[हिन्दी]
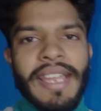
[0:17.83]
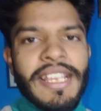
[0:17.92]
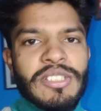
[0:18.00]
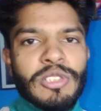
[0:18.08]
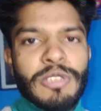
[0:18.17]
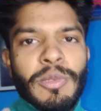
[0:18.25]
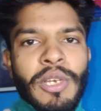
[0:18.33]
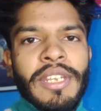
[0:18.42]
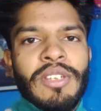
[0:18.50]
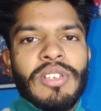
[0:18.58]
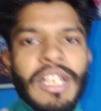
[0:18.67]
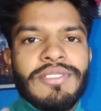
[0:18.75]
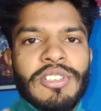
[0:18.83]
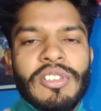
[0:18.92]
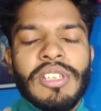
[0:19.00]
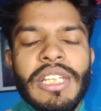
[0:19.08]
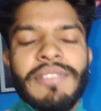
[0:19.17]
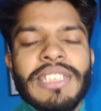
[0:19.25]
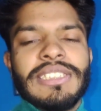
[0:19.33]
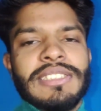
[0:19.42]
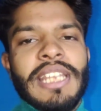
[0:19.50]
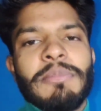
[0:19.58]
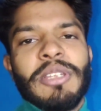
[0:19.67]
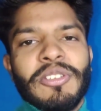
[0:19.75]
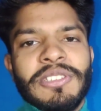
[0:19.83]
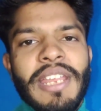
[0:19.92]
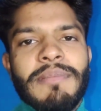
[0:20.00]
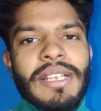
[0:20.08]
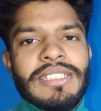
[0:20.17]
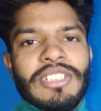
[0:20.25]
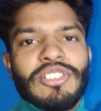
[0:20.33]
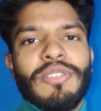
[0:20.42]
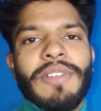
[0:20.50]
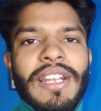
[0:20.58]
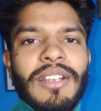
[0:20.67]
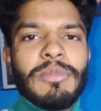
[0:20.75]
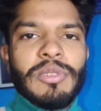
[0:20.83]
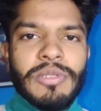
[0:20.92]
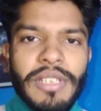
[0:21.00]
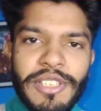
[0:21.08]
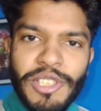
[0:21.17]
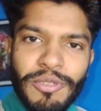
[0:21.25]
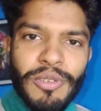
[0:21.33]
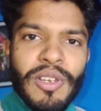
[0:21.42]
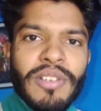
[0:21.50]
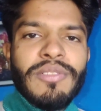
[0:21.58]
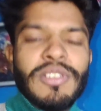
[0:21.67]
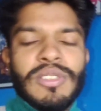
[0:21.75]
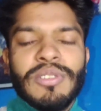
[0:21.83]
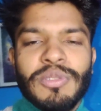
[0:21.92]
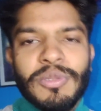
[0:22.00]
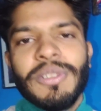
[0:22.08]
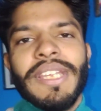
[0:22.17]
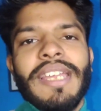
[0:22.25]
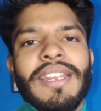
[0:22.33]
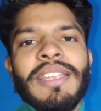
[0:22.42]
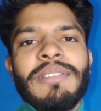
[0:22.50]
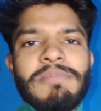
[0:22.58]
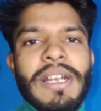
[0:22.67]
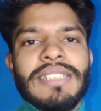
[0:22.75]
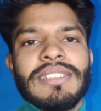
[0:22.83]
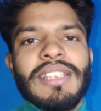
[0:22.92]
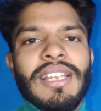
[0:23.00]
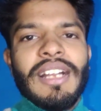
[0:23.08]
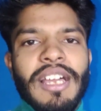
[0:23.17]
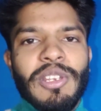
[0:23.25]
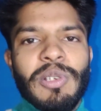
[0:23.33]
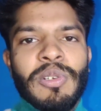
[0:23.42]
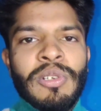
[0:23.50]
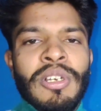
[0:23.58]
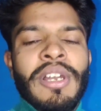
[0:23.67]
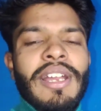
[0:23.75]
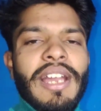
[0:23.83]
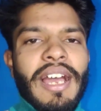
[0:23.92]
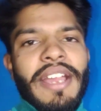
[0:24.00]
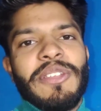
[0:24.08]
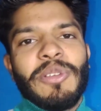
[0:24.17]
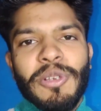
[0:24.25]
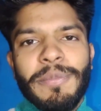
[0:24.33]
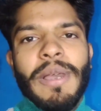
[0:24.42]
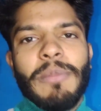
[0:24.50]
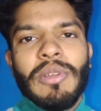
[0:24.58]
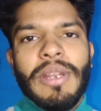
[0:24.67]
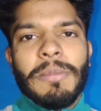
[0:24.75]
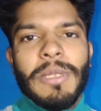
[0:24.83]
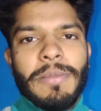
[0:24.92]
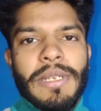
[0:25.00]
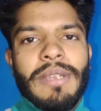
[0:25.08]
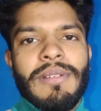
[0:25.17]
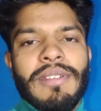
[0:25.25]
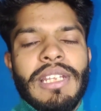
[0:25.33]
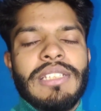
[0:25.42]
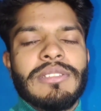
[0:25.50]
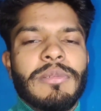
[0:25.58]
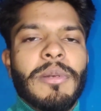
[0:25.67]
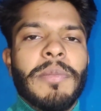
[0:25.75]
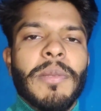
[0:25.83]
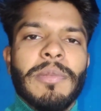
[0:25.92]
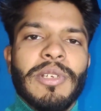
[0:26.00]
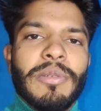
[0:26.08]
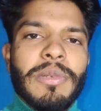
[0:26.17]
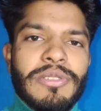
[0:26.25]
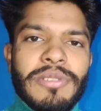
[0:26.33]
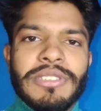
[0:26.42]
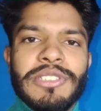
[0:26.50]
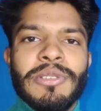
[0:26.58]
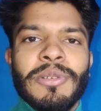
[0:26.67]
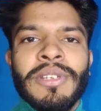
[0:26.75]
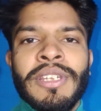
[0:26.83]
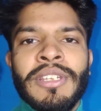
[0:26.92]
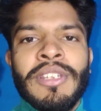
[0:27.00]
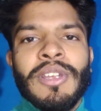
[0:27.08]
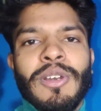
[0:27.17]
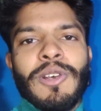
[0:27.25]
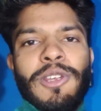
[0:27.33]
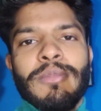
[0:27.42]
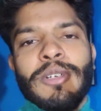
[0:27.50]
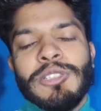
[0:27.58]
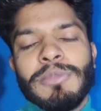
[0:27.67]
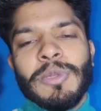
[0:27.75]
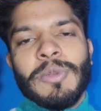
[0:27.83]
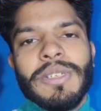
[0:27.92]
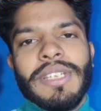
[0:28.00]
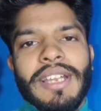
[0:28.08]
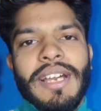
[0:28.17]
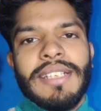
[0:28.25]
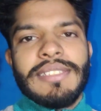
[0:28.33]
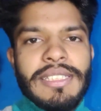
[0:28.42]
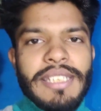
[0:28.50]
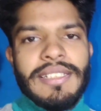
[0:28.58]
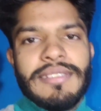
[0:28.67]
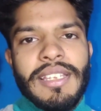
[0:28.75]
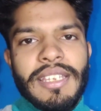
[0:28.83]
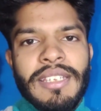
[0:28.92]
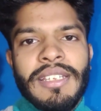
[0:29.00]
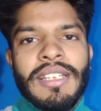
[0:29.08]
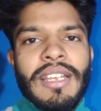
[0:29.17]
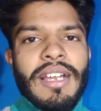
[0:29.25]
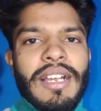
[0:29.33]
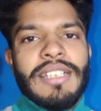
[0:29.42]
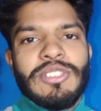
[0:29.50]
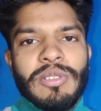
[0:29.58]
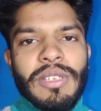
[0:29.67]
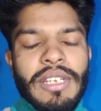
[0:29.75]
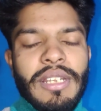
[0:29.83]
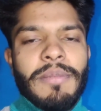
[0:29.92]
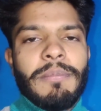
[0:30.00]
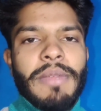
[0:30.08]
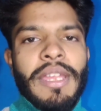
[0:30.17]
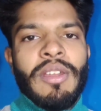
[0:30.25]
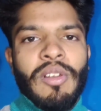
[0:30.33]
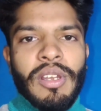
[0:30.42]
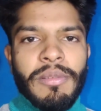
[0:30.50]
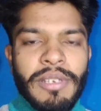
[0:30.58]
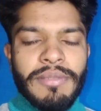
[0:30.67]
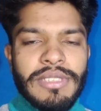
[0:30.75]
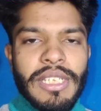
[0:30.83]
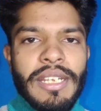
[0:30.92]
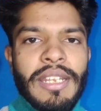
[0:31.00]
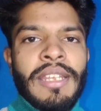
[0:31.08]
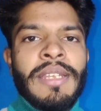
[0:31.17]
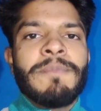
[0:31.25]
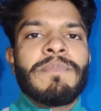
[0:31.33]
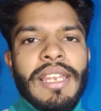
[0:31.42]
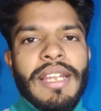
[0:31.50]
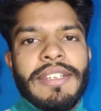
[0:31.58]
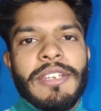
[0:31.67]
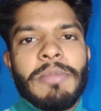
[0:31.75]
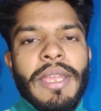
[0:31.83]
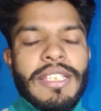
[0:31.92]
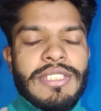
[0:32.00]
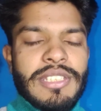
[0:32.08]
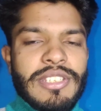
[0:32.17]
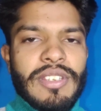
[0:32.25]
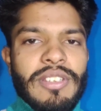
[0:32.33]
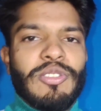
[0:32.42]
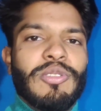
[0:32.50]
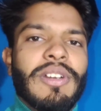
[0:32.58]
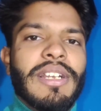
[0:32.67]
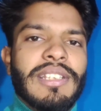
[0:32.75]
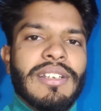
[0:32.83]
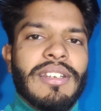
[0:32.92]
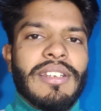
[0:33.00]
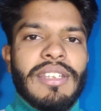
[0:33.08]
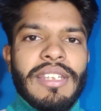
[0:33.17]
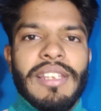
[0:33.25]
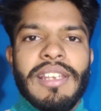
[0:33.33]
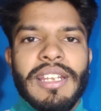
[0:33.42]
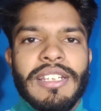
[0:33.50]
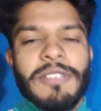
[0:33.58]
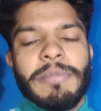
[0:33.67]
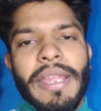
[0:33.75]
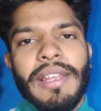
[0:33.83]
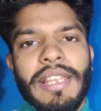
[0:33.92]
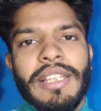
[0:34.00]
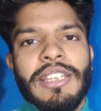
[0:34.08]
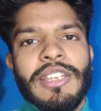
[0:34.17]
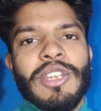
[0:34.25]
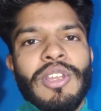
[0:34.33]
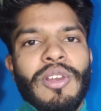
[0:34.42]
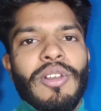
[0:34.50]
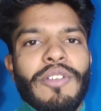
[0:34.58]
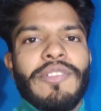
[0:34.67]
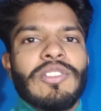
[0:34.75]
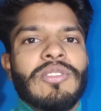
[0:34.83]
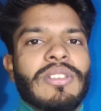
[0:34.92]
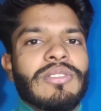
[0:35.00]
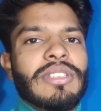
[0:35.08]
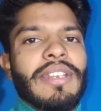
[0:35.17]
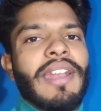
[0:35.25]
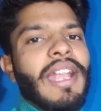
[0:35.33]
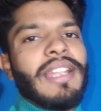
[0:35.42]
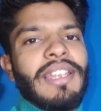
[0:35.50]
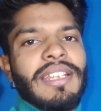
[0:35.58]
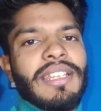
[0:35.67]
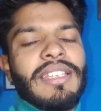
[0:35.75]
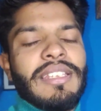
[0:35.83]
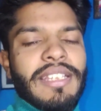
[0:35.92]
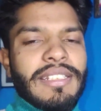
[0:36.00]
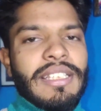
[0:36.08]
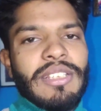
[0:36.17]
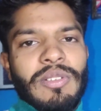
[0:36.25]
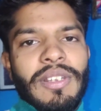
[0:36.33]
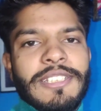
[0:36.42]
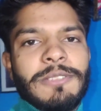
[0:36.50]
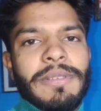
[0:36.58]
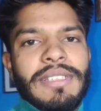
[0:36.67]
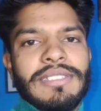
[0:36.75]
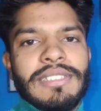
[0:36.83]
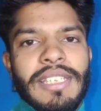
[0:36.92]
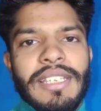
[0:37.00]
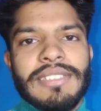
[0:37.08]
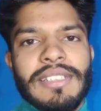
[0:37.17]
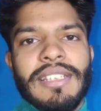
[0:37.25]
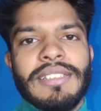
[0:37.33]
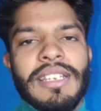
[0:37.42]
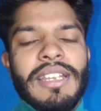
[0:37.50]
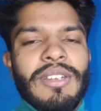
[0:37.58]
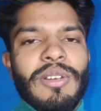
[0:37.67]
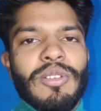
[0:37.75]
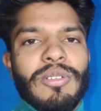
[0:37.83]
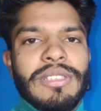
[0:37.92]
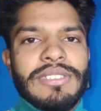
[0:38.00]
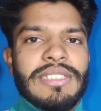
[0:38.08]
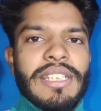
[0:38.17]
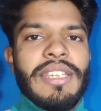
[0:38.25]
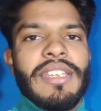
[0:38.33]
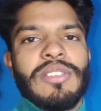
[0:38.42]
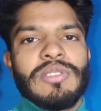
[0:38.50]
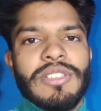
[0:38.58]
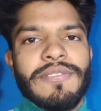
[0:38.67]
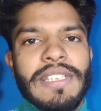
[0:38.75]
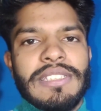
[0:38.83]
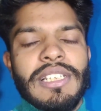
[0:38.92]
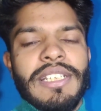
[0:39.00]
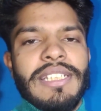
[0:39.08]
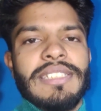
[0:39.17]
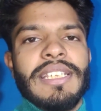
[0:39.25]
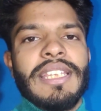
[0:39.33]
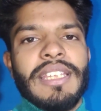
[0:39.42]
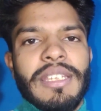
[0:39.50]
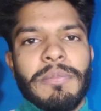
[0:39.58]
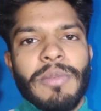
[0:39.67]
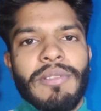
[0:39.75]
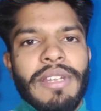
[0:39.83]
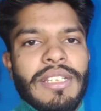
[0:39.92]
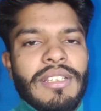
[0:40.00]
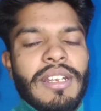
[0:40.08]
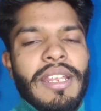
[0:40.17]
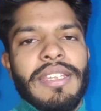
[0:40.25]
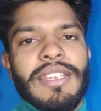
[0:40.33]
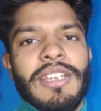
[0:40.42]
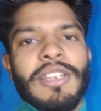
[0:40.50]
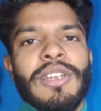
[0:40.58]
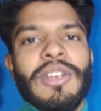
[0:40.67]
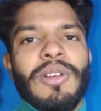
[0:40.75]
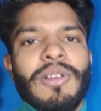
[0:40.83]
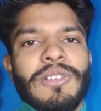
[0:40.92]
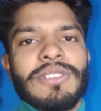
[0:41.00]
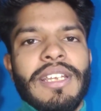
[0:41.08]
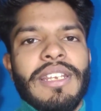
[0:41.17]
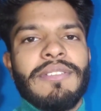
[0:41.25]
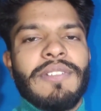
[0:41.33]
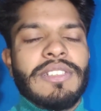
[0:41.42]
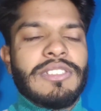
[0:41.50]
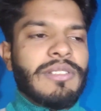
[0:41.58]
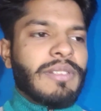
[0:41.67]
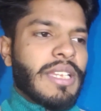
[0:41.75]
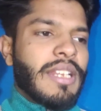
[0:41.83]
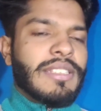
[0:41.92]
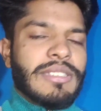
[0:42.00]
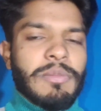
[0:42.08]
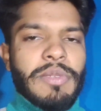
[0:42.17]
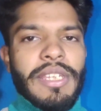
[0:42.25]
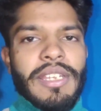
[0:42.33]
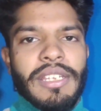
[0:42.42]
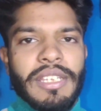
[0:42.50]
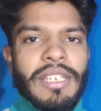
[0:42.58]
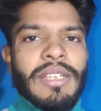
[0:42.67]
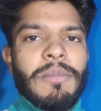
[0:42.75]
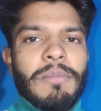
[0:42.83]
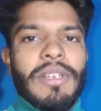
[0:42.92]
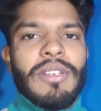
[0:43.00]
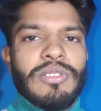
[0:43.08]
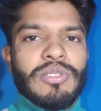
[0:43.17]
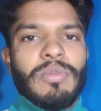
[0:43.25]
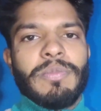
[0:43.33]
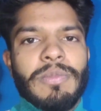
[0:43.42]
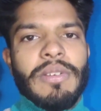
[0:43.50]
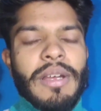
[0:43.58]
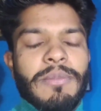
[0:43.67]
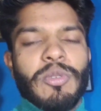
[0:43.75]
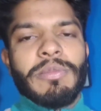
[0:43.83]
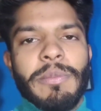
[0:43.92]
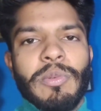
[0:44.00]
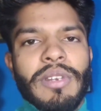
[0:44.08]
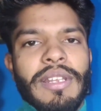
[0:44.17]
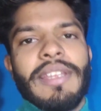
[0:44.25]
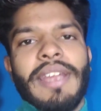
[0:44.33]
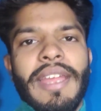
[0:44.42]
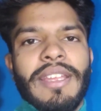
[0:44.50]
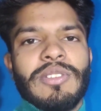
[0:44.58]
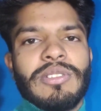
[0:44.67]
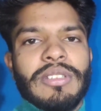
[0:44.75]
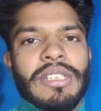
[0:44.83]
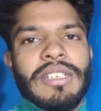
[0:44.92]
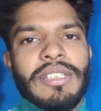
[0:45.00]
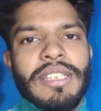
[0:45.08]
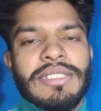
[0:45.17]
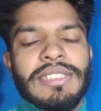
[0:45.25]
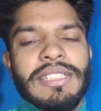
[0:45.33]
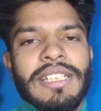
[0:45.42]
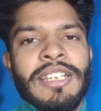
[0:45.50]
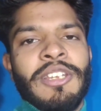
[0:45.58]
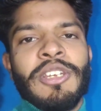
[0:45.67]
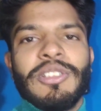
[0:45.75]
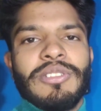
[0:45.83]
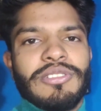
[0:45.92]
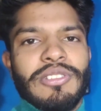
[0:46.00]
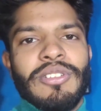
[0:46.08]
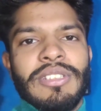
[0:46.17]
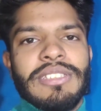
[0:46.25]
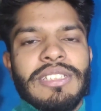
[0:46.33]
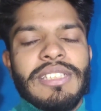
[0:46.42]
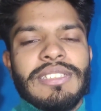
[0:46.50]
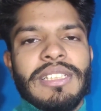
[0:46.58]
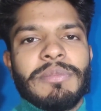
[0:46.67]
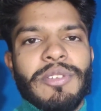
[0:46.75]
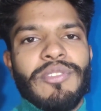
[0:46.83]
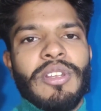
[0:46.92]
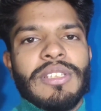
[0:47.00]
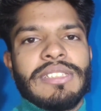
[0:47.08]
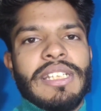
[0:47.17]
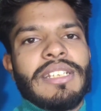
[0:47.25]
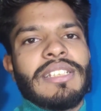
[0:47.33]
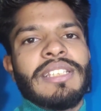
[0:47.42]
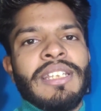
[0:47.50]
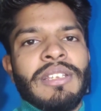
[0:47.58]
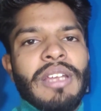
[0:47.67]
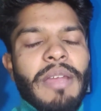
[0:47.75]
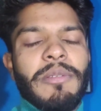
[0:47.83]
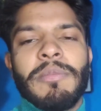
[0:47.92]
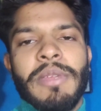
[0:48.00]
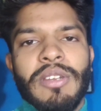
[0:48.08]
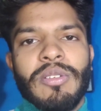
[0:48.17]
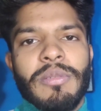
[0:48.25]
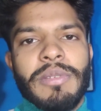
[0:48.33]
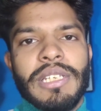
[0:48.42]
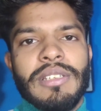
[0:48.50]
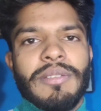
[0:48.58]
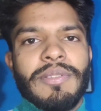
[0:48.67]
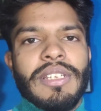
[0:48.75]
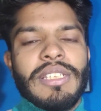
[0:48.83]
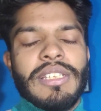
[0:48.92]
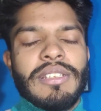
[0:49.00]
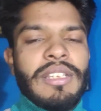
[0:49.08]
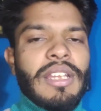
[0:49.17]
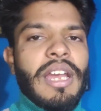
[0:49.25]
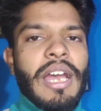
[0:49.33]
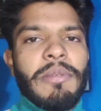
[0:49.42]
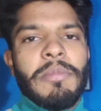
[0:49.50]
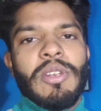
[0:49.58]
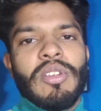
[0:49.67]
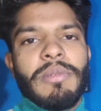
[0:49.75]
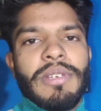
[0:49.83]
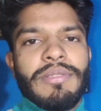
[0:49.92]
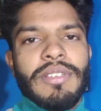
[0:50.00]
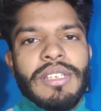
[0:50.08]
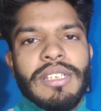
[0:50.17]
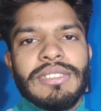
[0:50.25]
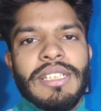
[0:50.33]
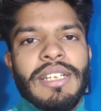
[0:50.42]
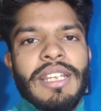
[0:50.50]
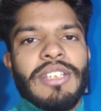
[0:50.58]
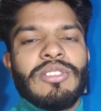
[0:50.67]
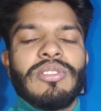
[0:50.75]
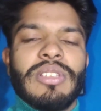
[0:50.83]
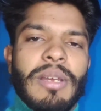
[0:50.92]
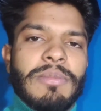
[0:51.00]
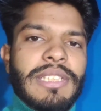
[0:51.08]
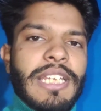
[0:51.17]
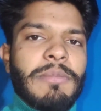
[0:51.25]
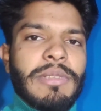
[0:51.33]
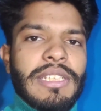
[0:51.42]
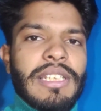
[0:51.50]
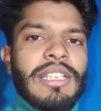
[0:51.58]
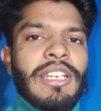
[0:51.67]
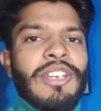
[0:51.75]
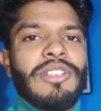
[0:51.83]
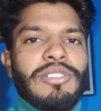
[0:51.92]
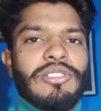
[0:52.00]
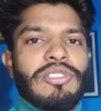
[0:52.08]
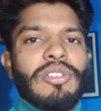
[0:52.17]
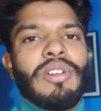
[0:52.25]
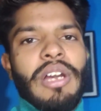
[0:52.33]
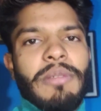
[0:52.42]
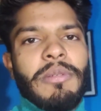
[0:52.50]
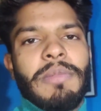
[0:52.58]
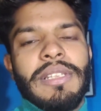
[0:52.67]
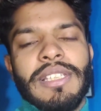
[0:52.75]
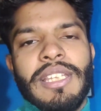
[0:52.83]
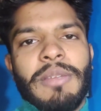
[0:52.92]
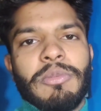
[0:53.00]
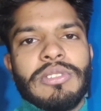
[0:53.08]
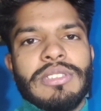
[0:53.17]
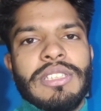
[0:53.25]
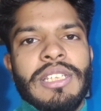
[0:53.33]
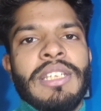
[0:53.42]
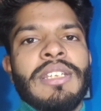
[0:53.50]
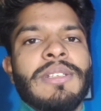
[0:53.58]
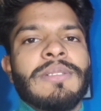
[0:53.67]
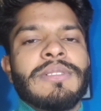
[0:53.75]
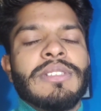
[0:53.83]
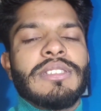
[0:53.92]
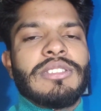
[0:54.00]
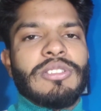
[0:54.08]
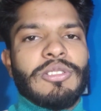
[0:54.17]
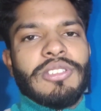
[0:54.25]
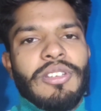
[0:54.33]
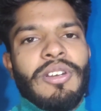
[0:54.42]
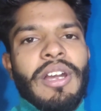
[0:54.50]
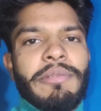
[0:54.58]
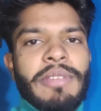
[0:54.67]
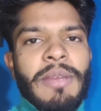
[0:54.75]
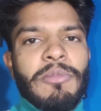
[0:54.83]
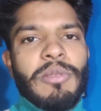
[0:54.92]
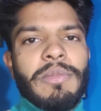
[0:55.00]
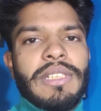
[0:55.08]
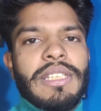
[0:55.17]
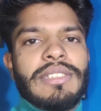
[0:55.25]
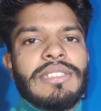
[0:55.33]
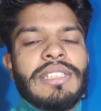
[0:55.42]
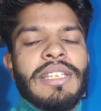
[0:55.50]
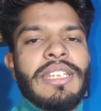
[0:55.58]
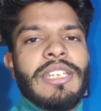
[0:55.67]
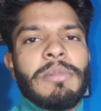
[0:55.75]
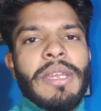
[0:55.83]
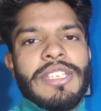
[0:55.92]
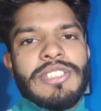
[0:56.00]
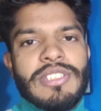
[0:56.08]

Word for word: गाइस गुड मॉर्निंग गुड आफ्टरनून गुड इवनिंग जिस टाइम देखो उस टाइम मान सकते हो वेलकम टू अ न्यू ब्लॉग वो तो नू कह रही मास्क लगा लो आई होप आप और आपके परिवार वाले सुबह अपने अपने घर में सुरक्षित होंगे और मौज में होंगे आज सीन ऐसा है आज जो है ना मैं और अभिनव जा रहे हैं इलेक्ट्रिक बाइक स्टेशन तो वहाँ जा करके इलेक्ट्रिक बाइक लेंगे और फिर जो उसके राइड लेंगे कि देखते हैं थोड़ा एक्सपीरियंस कैसा रहता है और किस तरीके की उसकी फैसिलिटीज है क्या क्या प्रोवाइड कराई है और सारी फंक्शन वगैरह सब देखेंगे मतलब उसको हम तुम्हें पूरा दिखाएंगे उसका क्या सीन है तो चलो इसी के साथ अपना ब्लॉग स्टार्ट करते हैं अभी मेरे को अभी अभी मेरे को अभी ना घर जाना है तो हम साथ में चलेंगे तो चलो अभी मिलते हैं आपको सीधे तो चलो अभी आपको मिलते हैं सीधे ई बाइक